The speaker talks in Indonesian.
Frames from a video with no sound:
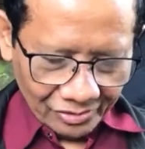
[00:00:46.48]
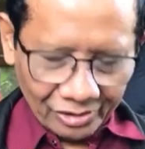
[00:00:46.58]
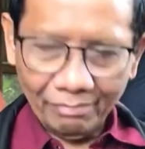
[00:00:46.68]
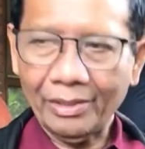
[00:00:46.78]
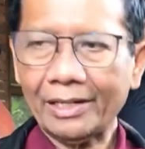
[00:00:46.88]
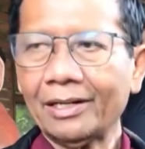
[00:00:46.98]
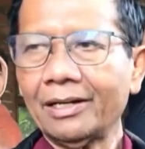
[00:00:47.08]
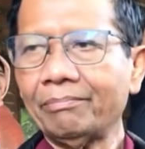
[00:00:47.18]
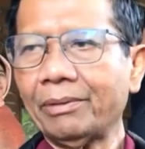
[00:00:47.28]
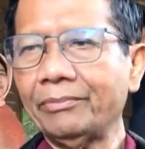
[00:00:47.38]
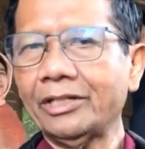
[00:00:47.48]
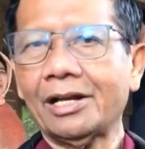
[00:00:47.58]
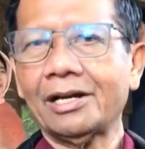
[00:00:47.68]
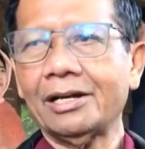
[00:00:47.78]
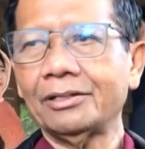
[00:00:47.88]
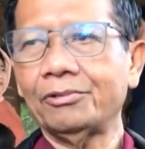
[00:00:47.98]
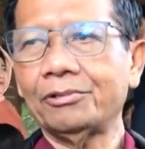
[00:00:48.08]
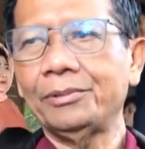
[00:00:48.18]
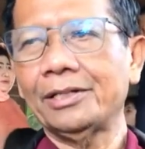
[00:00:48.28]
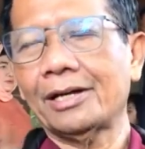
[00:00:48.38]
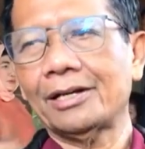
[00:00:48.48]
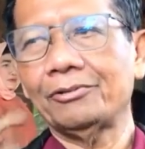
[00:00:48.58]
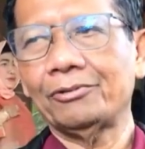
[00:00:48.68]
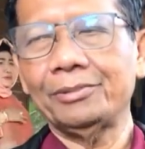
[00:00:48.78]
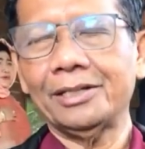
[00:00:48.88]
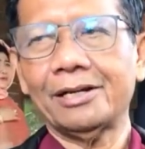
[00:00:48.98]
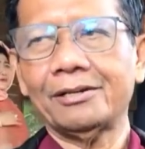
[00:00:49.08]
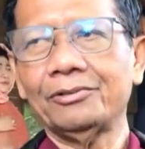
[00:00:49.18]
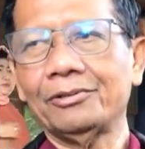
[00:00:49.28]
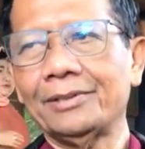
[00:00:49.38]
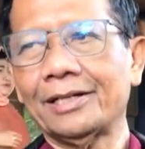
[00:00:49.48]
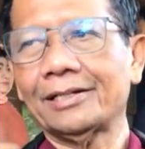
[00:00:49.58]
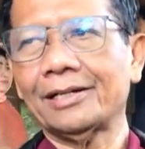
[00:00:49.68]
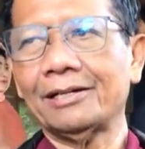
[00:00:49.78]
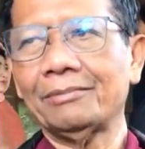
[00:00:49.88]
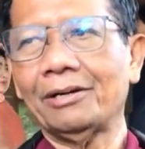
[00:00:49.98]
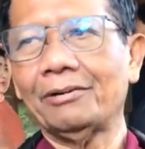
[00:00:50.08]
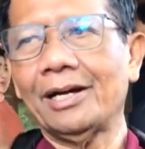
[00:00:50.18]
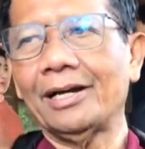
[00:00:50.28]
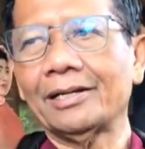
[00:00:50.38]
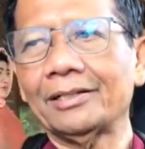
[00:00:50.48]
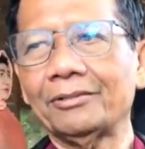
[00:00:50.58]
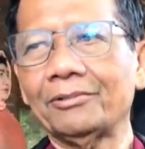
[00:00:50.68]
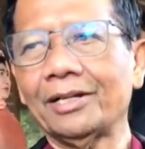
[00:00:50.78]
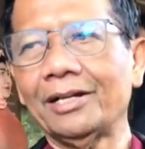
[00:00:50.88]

disebarkan pembicara juru bicara juru bicara untuk mengatakan bahwa angket itu